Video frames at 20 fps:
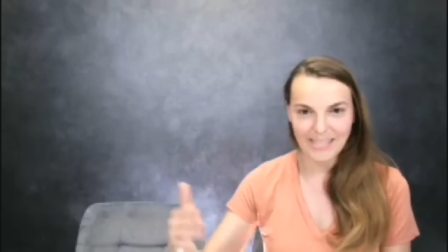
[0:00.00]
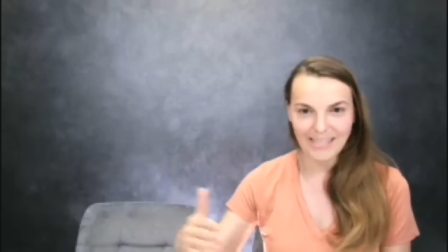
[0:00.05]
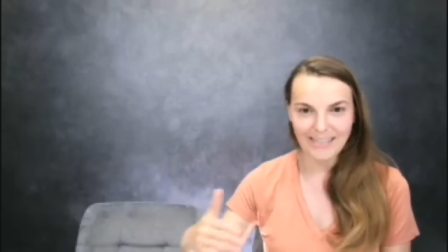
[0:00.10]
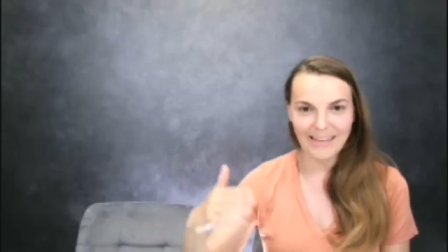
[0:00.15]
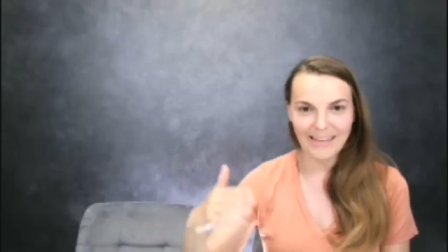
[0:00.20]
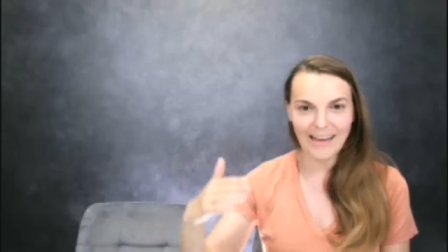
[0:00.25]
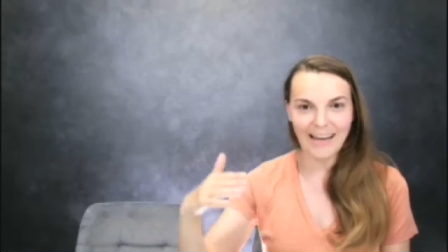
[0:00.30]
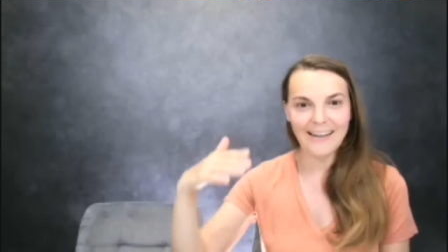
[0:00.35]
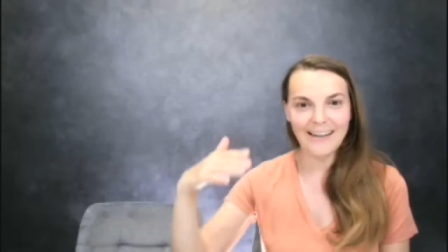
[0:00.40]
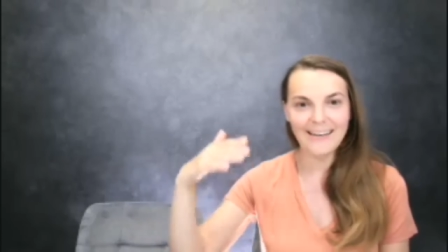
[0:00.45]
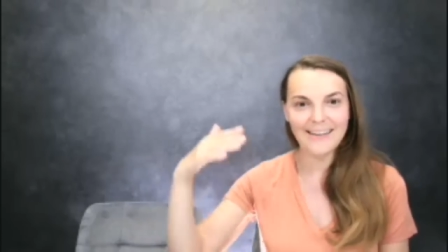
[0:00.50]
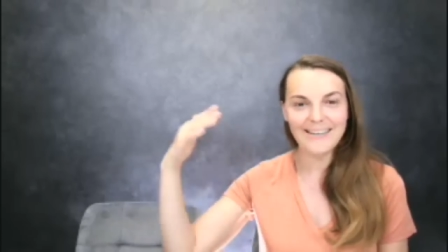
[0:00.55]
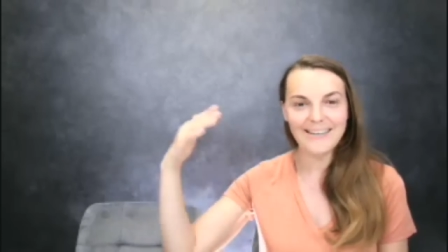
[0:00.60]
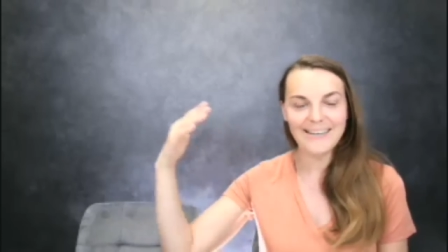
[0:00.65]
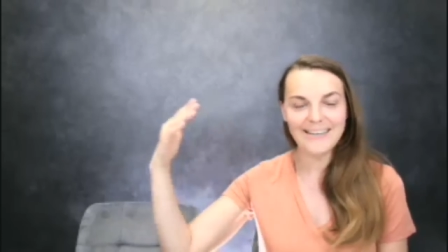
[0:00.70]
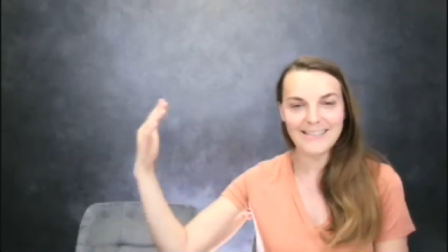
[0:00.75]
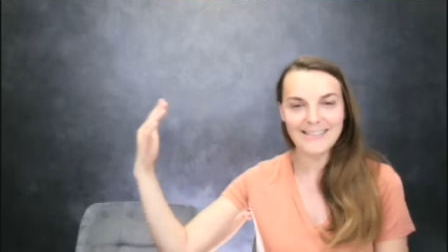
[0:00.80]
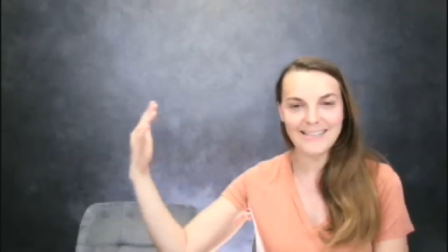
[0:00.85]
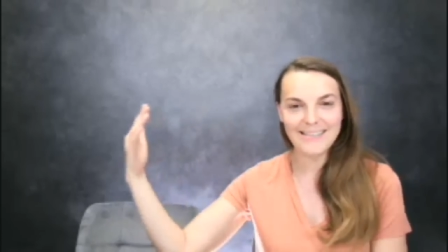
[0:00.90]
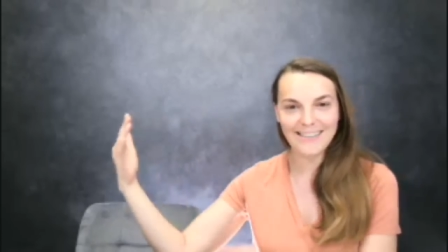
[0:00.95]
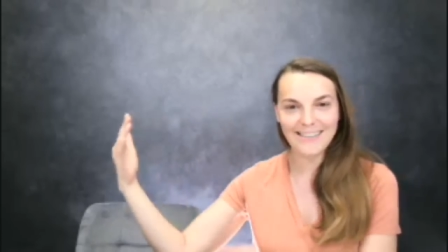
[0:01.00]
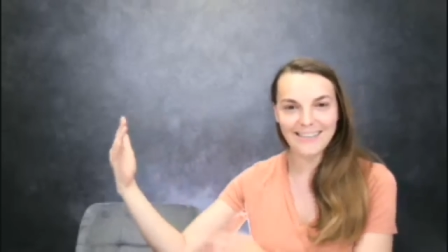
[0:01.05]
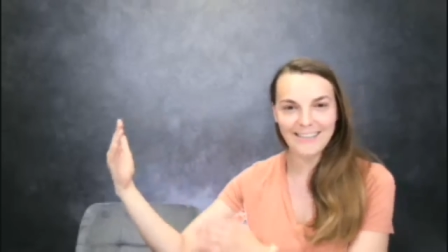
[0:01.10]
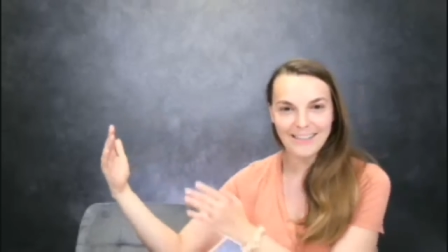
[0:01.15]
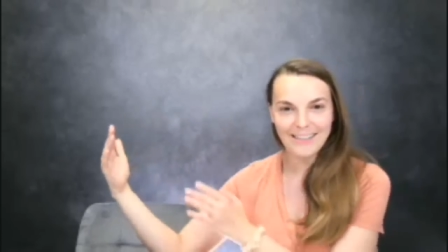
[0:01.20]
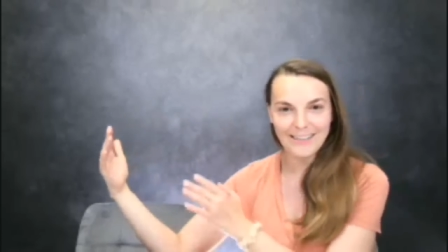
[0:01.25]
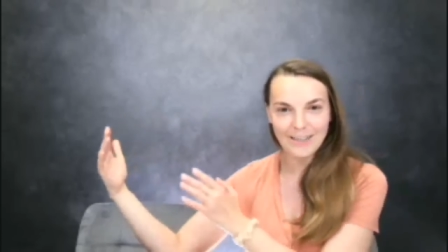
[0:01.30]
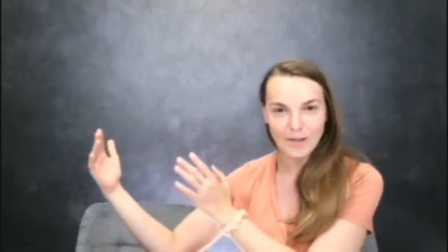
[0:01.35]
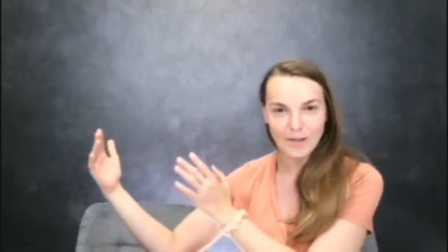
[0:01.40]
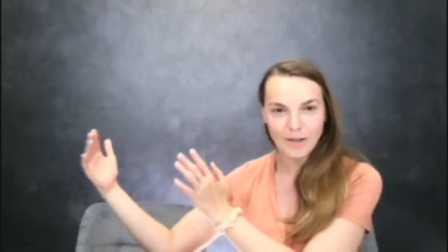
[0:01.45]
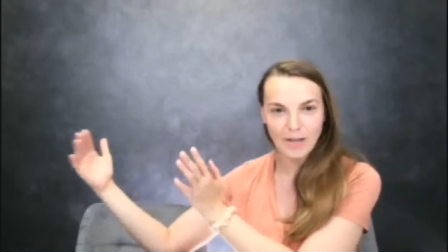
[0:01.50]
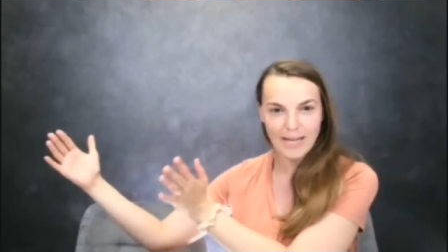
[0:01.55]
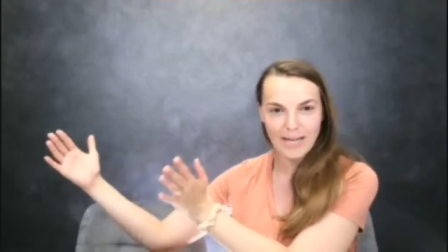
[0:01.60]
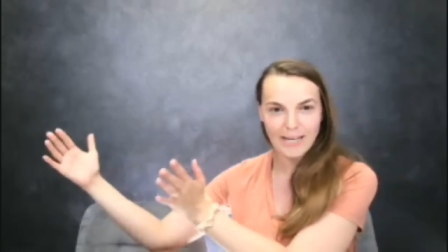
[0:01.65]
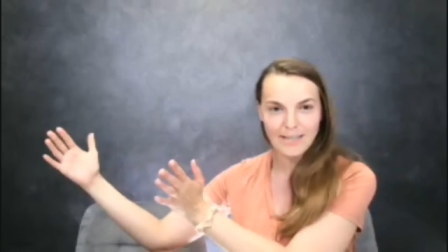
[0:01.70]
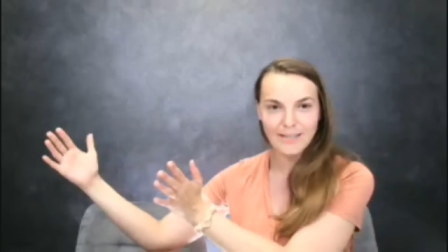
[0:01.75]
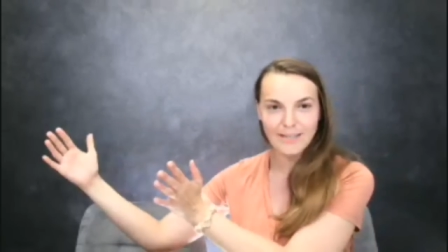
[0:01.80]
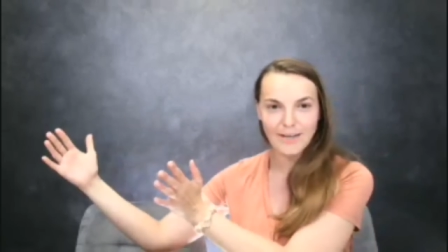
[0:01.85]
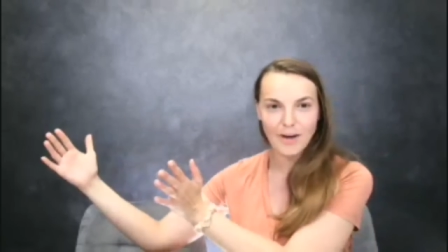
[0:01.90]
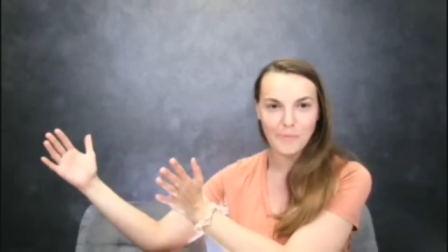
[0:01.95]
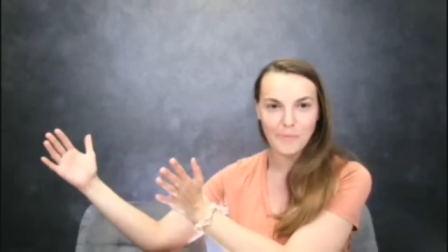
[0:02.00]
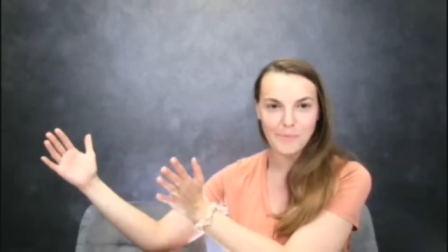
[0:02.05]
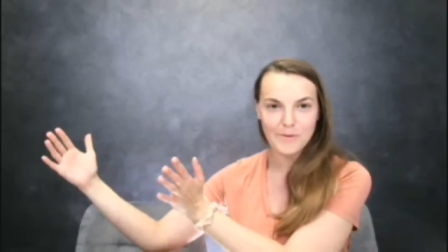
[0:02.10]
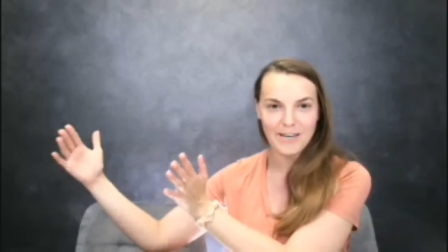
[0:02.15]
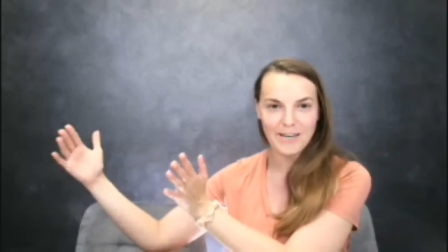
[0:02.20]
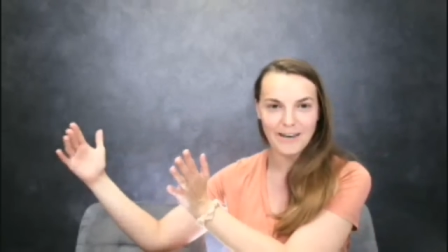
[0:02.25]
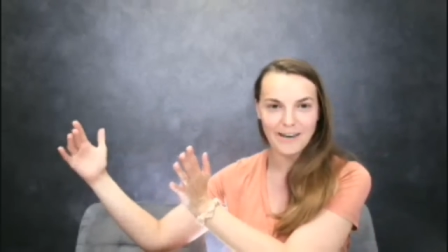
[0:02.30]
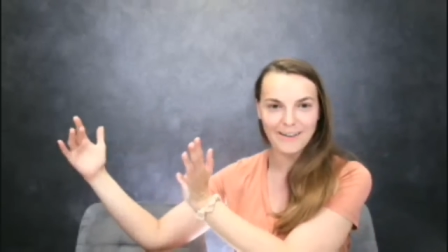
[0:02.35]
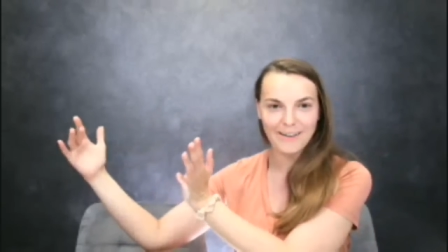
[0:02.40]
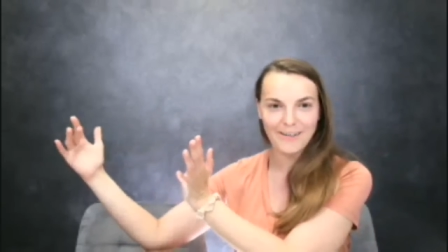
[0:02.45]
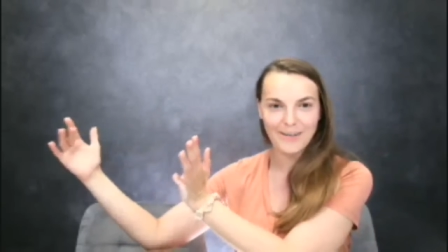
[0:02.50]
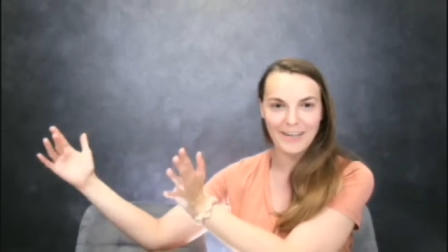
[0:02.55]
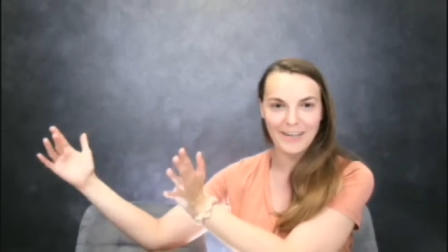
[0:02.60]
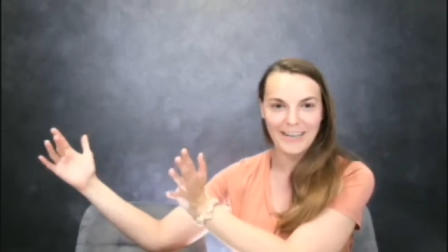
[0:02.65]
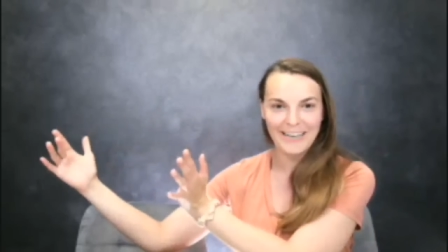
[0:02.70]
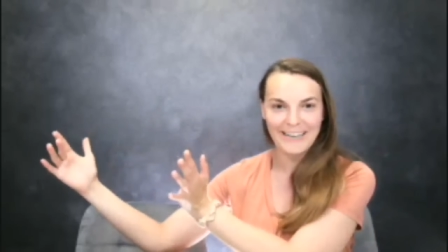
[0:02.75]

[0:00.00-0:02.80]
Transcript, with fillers: Dalej jest kolejny obszar, kolejna,